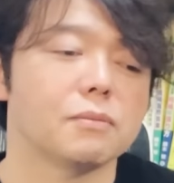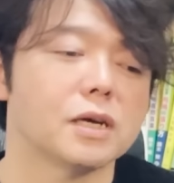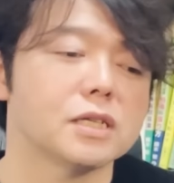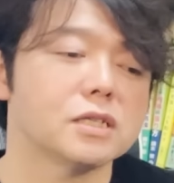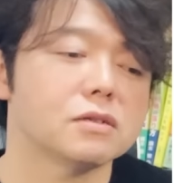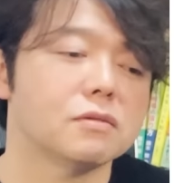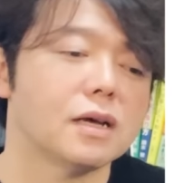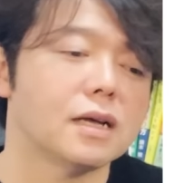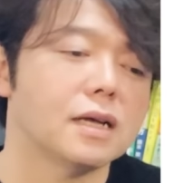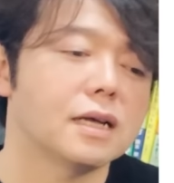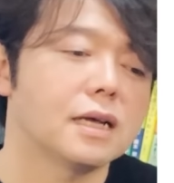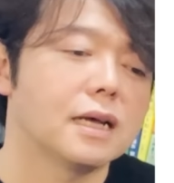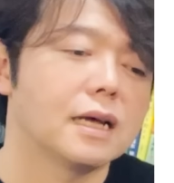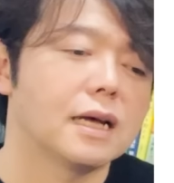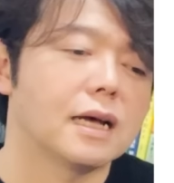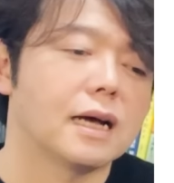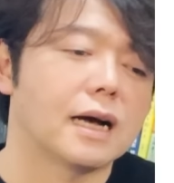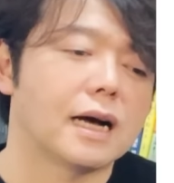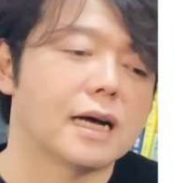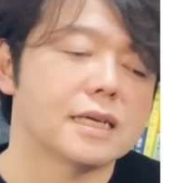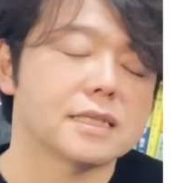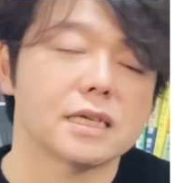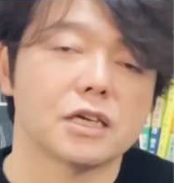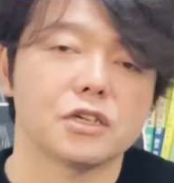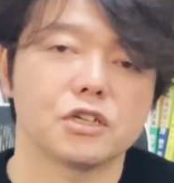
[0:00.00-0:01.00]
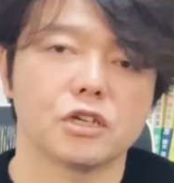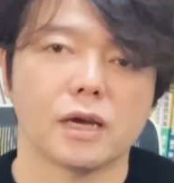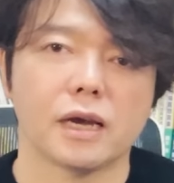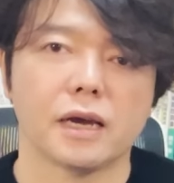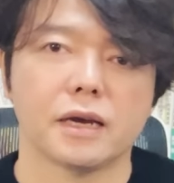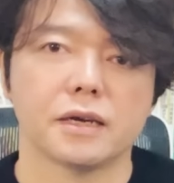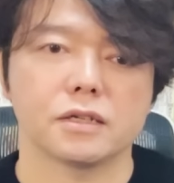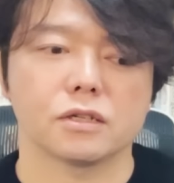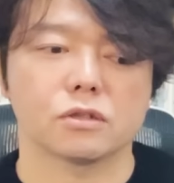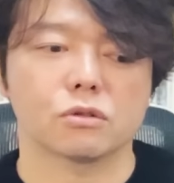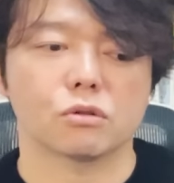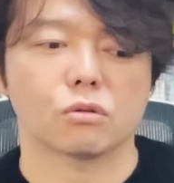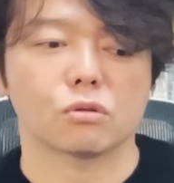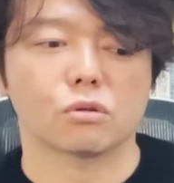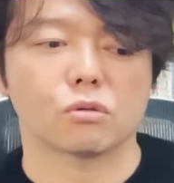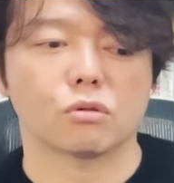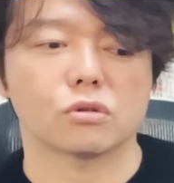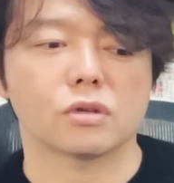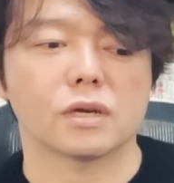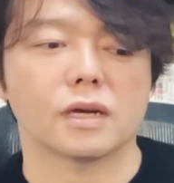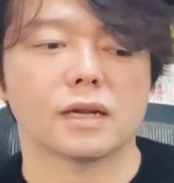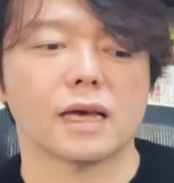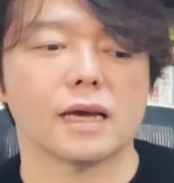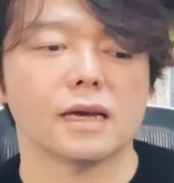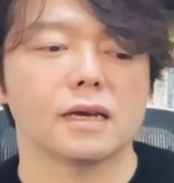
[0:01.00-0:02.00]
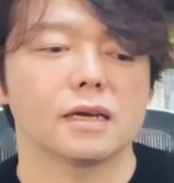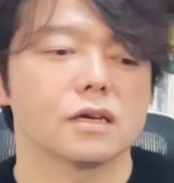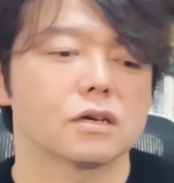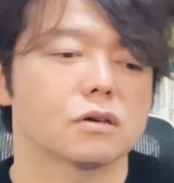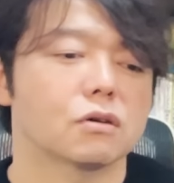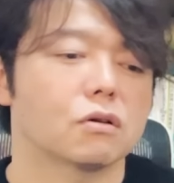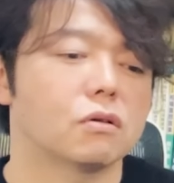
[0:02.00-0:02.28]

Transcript: まずは、朝日エイトってことでね、